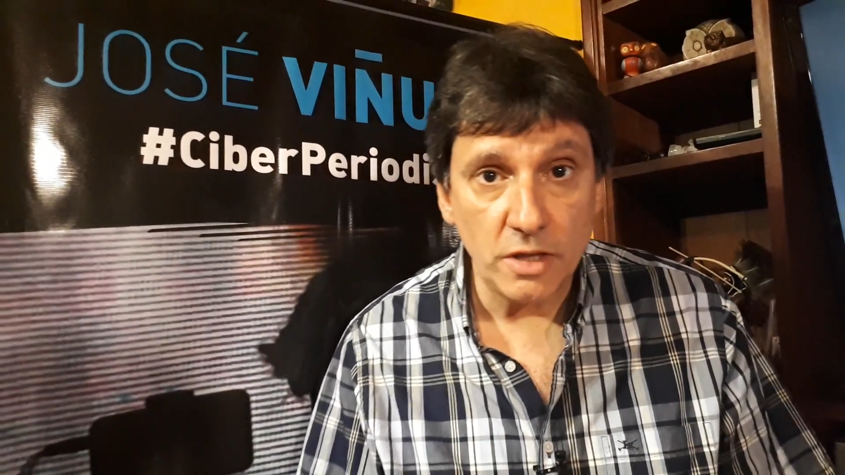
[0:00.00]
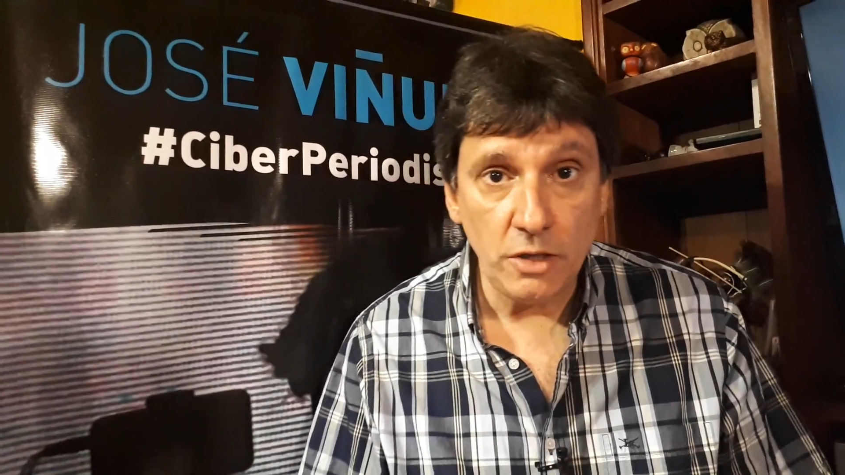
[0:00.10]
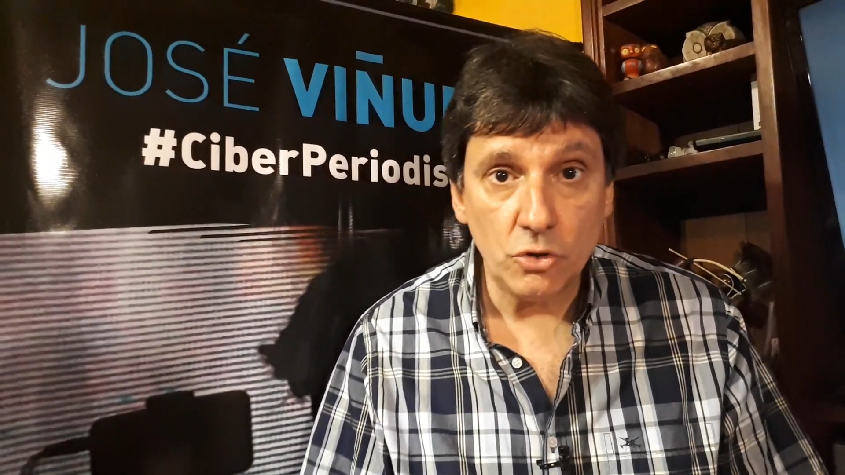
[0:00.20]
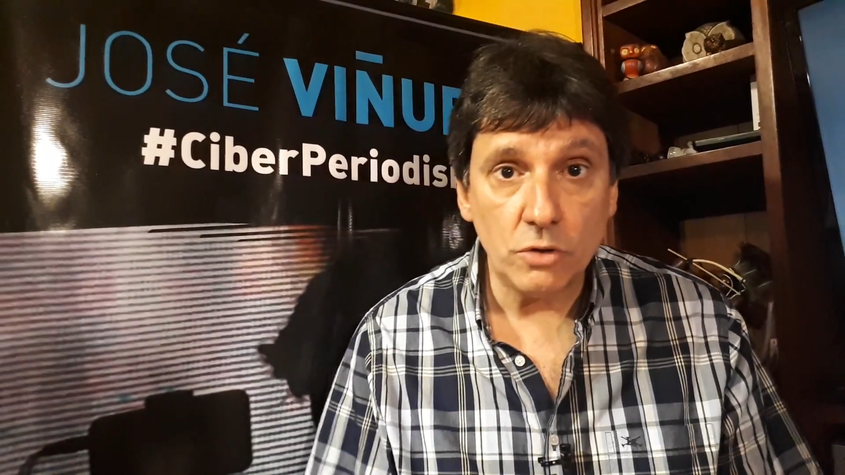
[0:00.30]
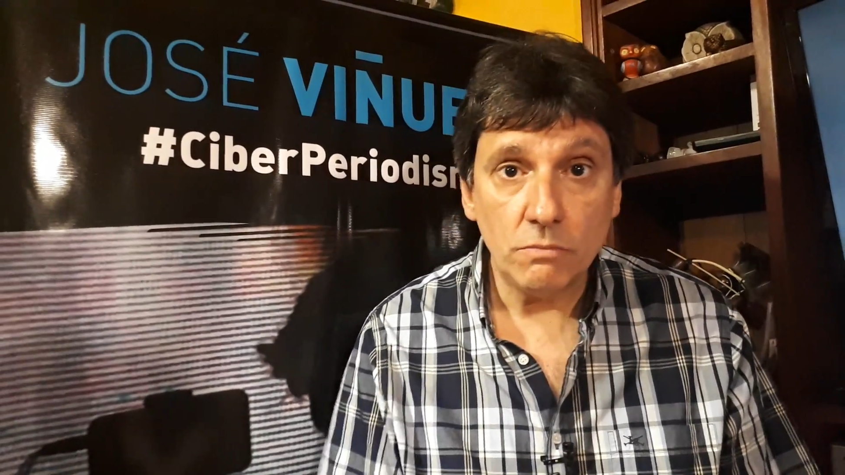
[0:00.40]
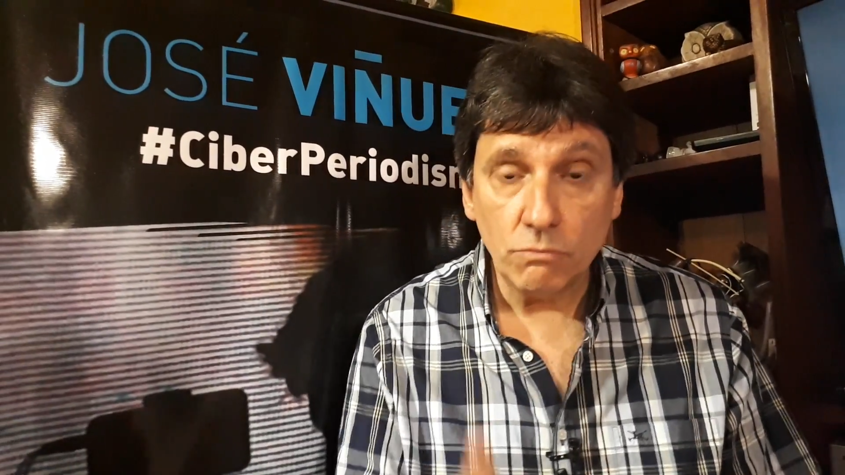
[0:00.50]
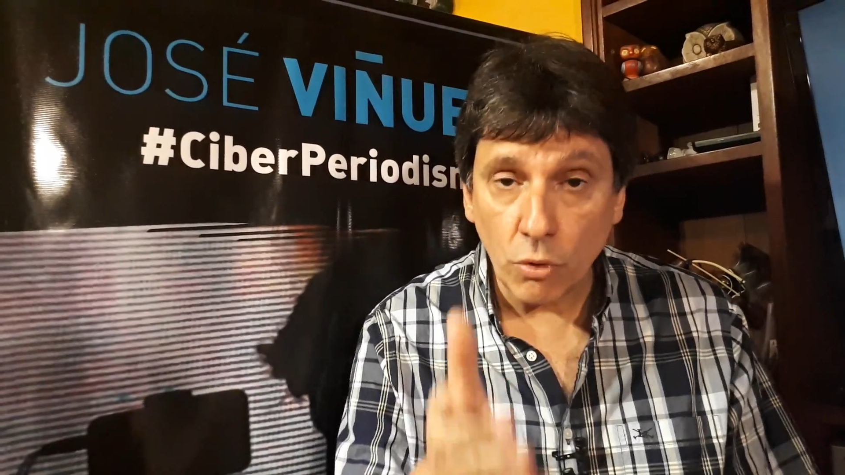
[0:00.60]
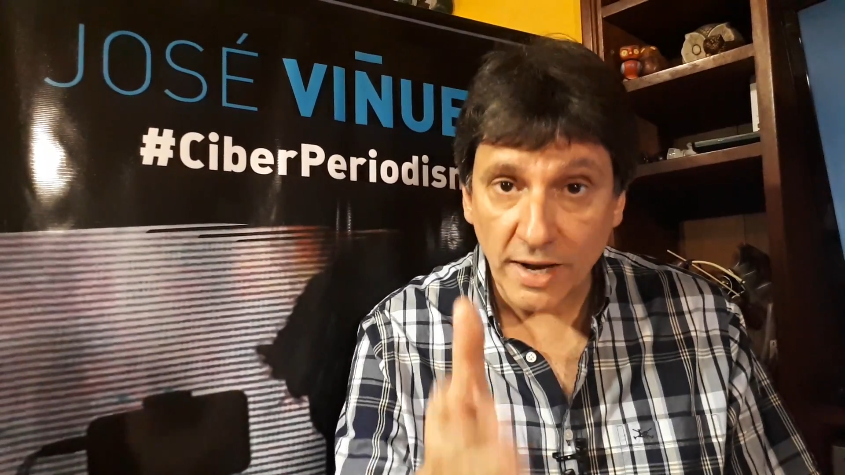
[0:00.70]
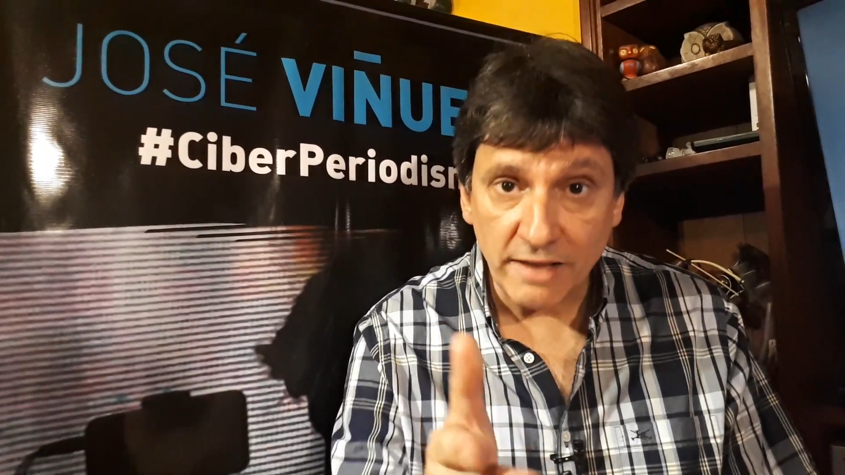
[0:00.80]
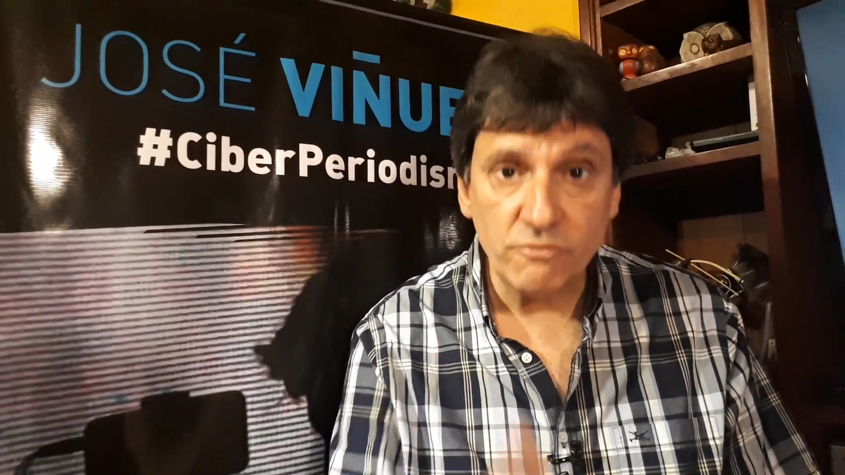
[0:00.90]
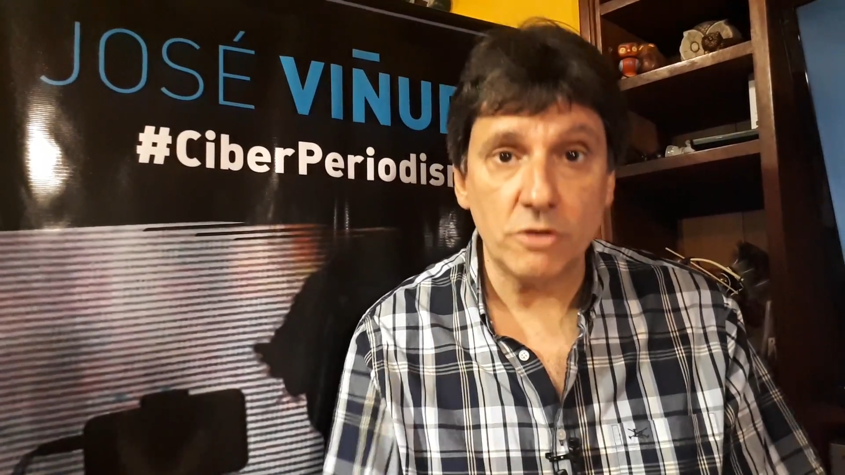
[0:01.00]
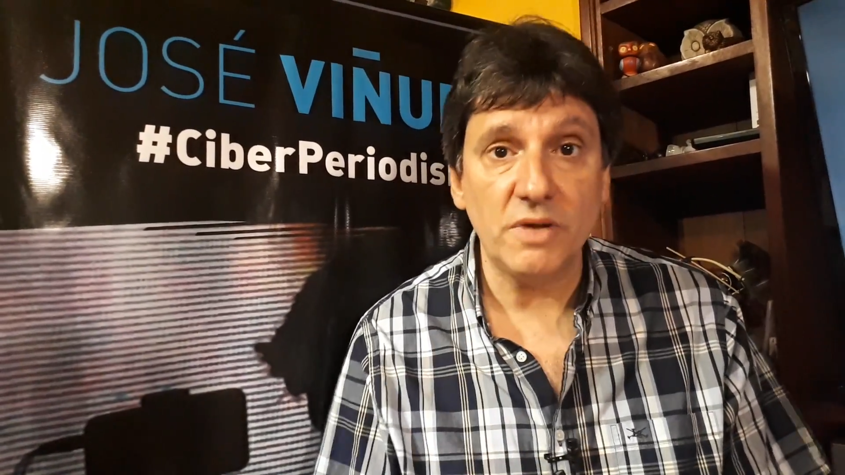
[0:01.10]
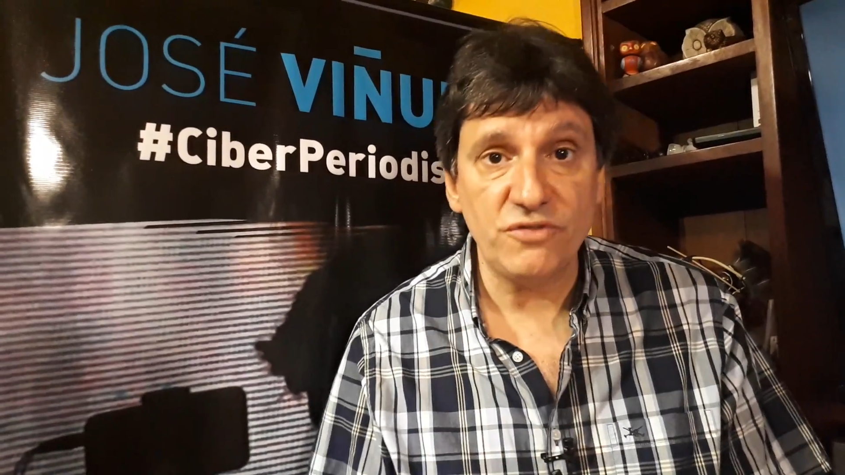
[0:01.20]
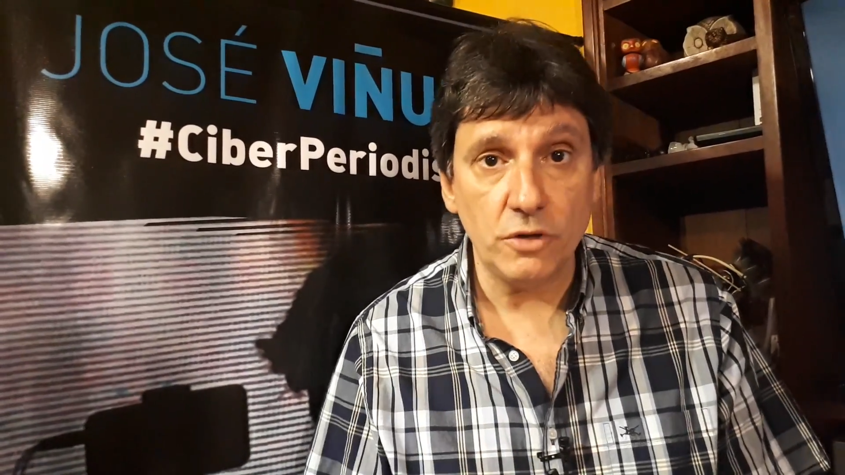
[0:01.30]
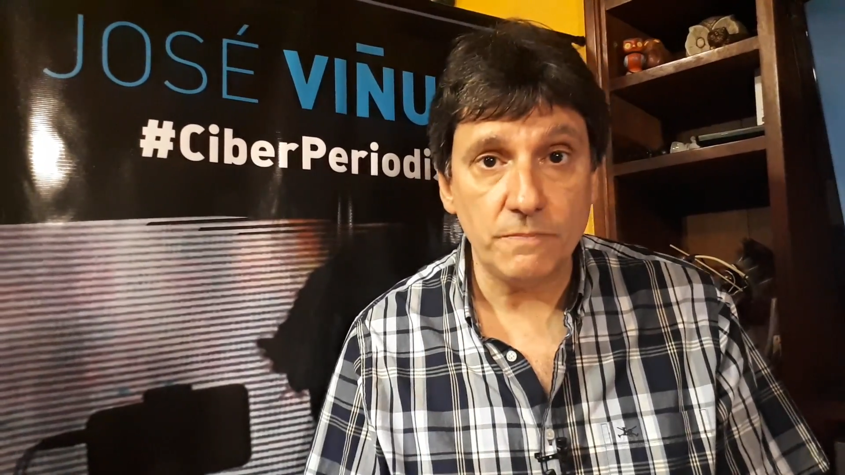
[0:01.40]
digo. Busca
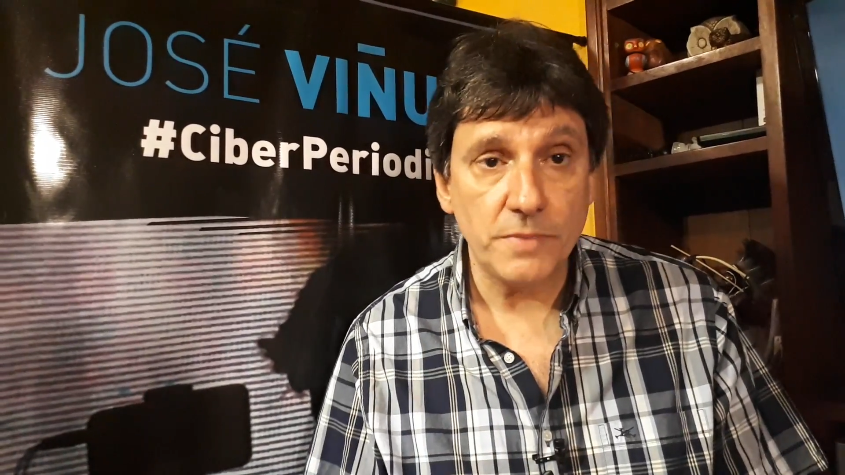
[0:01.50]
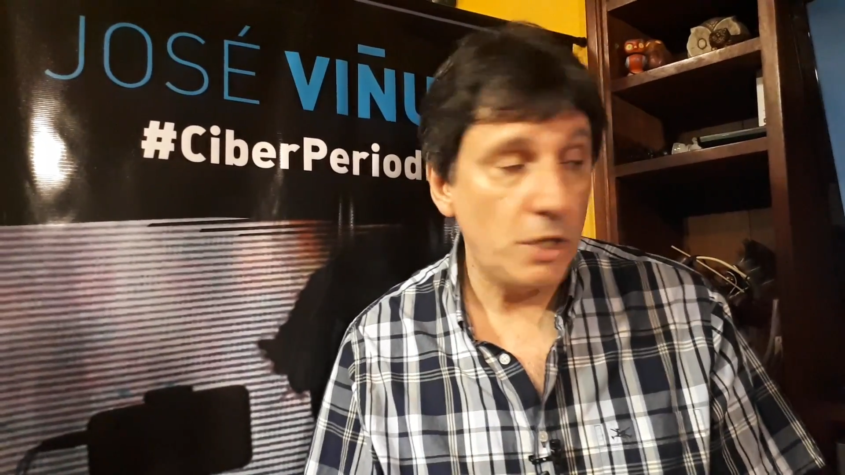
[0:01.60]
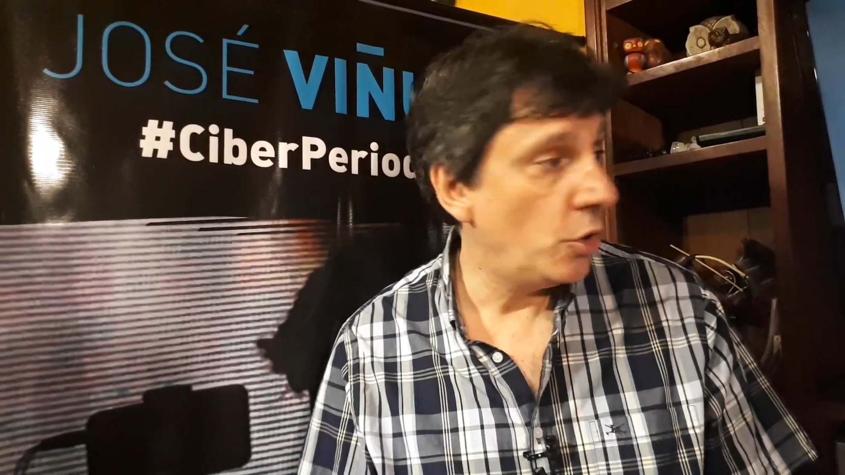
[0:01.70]
información.